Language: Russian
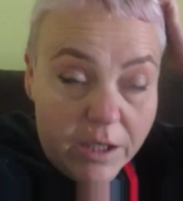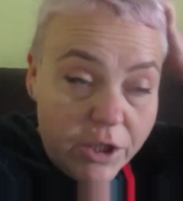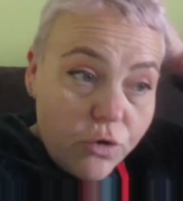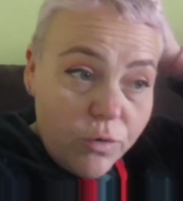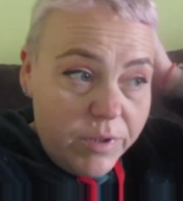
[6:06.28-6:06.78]
а
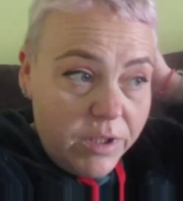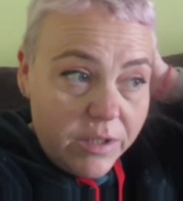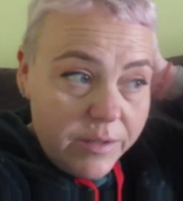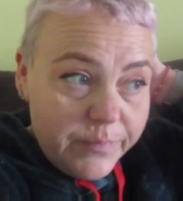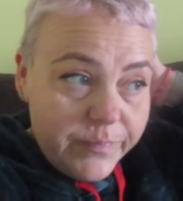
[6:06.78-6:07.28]
еще
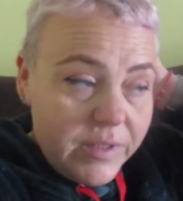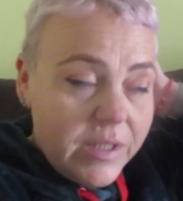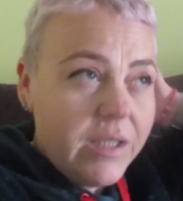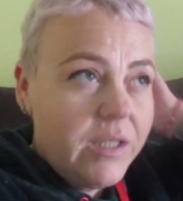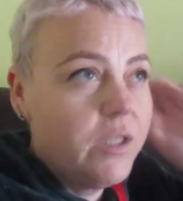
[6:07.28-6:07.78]
мне,
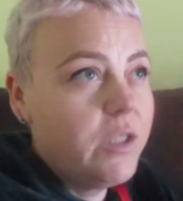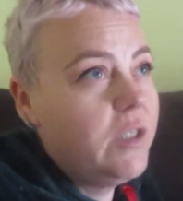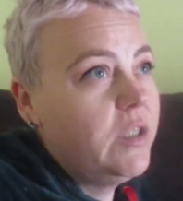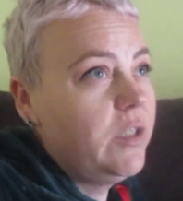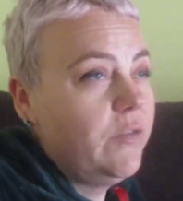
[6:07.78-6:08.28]
знаете,
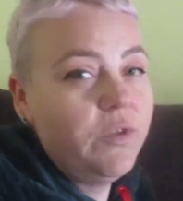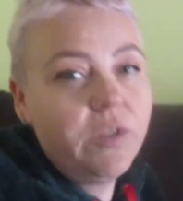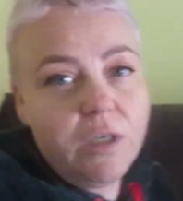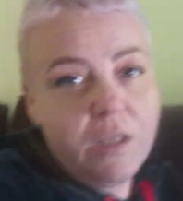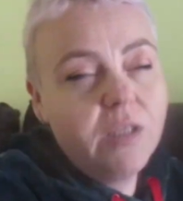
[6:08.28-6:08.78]

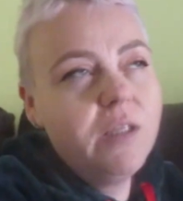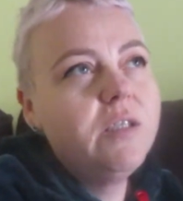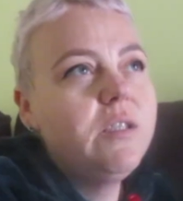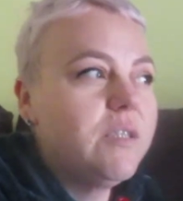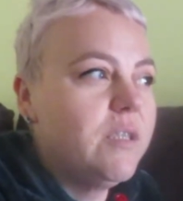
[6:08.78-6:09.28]
сегодня
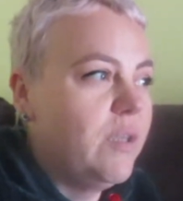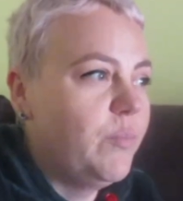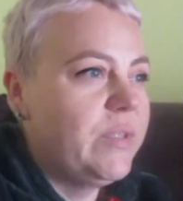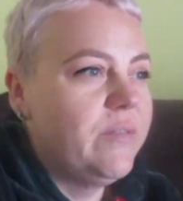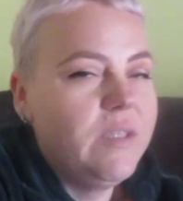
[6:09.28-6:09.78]
клиентка, сейчас одна
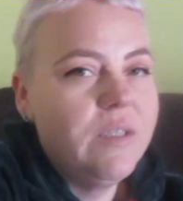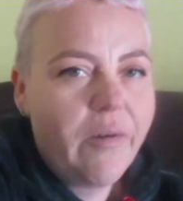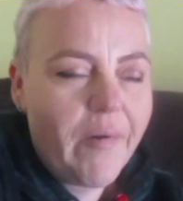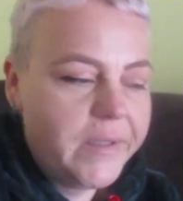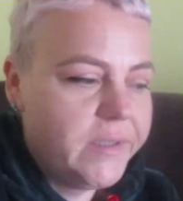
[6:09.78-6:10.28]

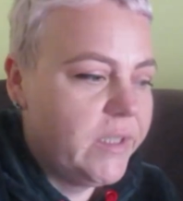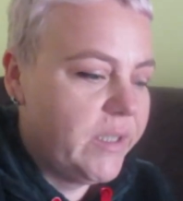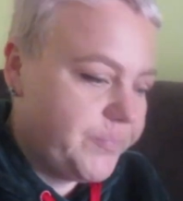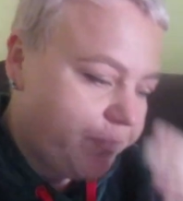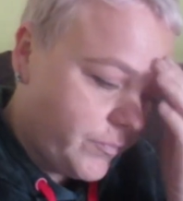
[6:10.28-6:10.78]
позвонила
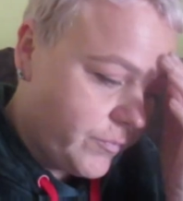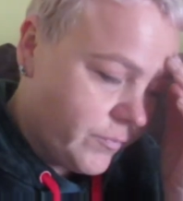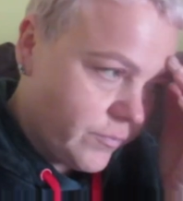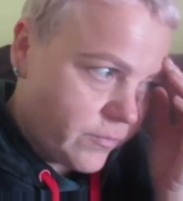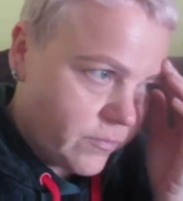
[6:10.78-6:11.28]
на
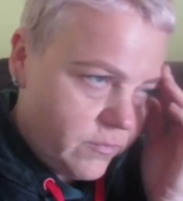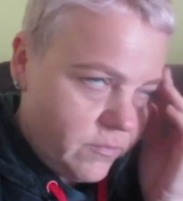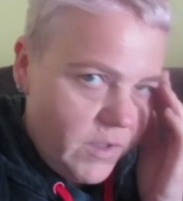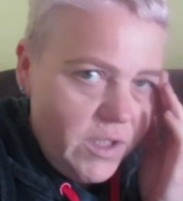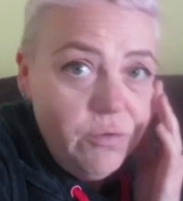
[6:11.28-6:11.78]

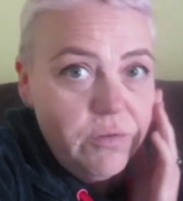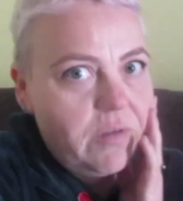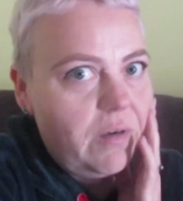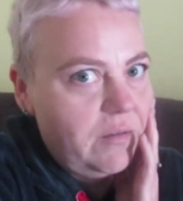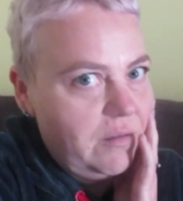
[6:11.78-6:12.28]

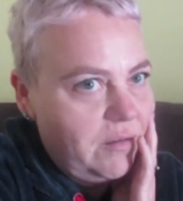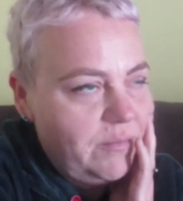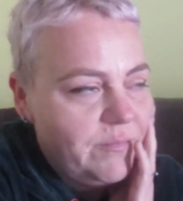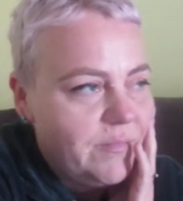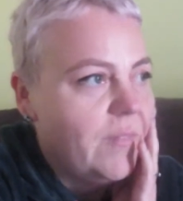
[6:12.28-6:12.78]

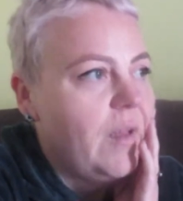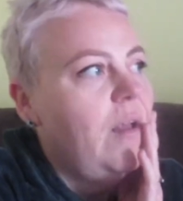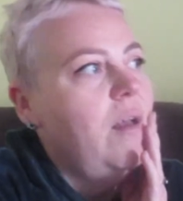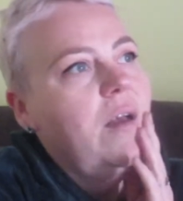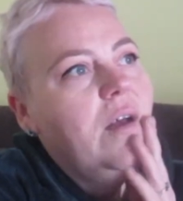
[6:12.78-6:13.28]
иностранку,
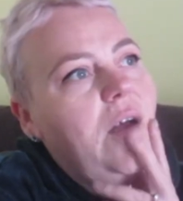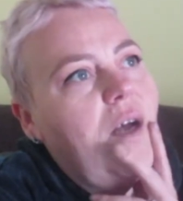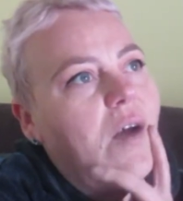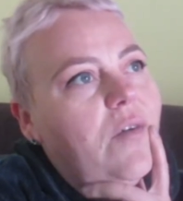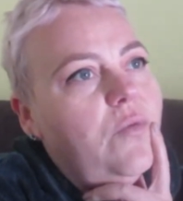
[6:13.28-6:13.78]

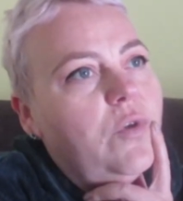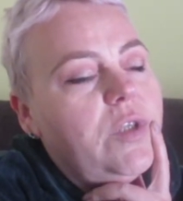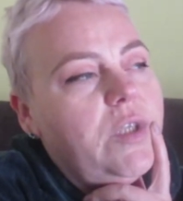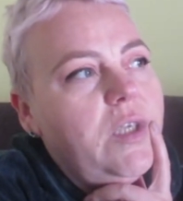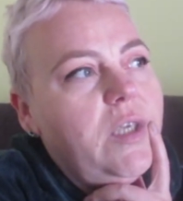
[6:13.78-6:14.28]

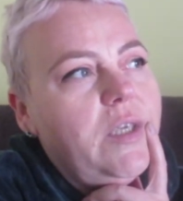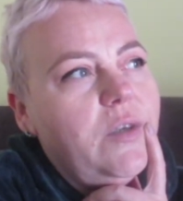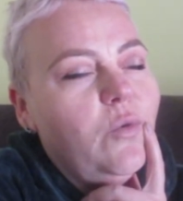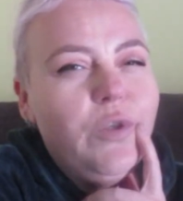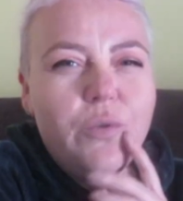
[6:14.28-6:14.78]
Вот,
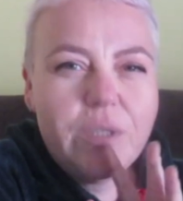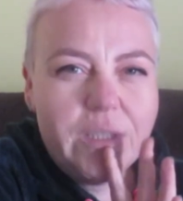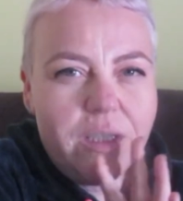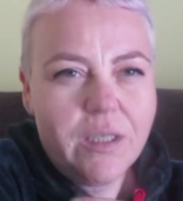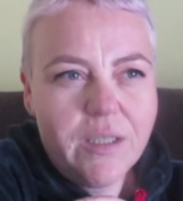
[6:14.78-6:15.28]
и у нее
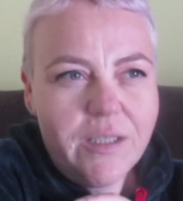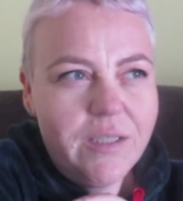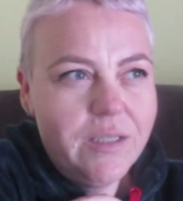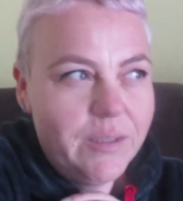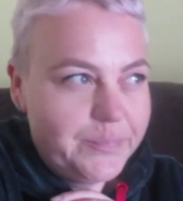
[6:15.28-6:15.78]
она так
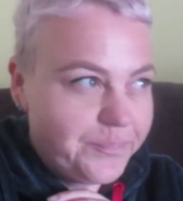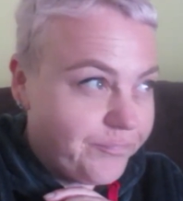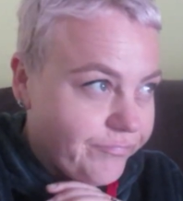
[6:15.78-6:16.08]
красится,